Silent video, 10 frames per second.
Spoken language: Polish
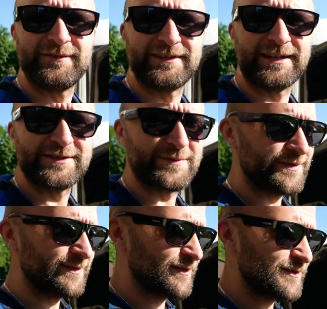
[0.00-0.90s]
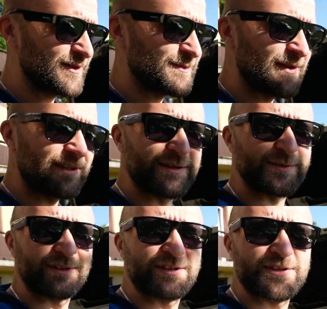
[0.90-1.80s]
Witajcie moi drodzy. Jest piękna
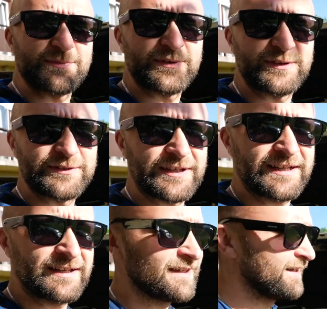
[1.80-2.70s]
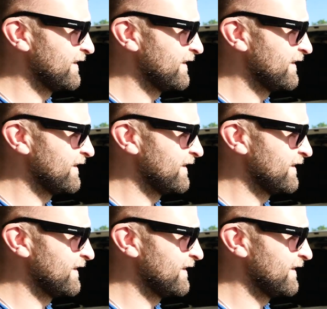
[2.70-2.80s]
słoneczna pogoda.